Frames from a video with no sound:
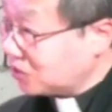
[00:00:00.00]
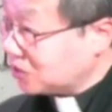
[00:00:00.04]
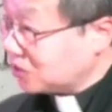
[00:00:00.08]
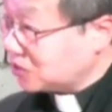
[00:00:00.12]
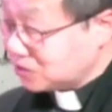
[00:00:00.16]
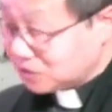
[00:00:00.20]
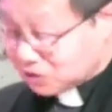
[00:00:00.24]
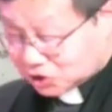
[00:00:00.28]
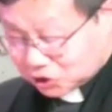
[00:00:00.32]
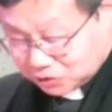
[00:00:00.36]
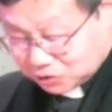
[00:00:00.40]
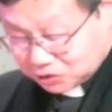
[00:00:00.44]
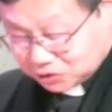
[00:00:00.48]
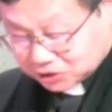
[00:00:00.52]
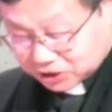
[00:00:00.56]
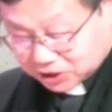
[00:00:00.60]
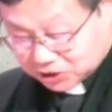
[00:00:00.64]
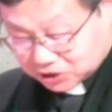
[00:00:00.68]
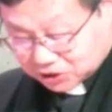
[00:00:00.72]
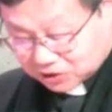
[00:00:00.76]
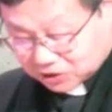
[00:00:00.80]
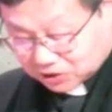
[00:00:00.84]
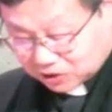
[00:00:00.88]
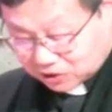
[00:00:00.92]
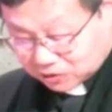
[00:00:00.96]
二十六节
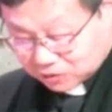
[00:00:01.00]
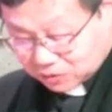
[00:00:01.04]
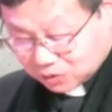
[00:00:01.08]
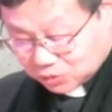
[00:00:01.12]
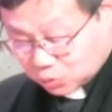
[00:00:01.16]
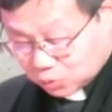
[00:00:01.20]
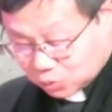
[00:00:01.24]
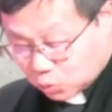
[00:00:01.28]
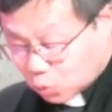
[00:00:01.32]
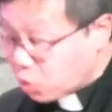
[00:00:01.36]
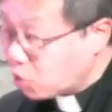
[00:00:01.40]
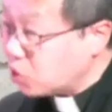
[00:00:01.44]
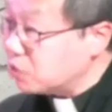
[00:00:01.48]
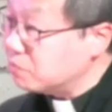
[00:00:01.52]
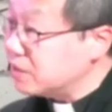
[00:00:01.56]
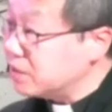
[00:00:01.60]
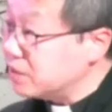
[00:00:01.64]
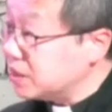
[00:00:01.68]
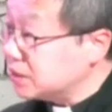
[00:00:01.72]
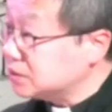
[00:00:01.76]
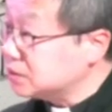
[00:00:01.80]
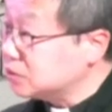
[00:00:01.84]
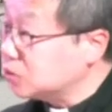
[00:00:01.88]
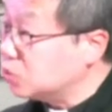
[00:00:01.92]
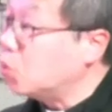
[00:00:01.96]
提到我
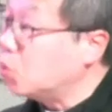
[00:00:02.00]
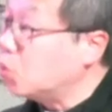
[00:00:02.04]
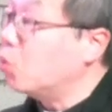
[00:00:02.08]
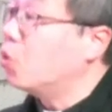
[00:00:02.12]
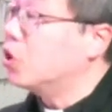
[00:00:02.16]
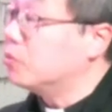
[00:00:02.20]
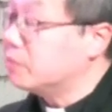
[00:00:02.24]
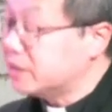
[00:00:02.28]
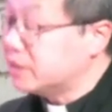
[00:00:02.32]
们，我们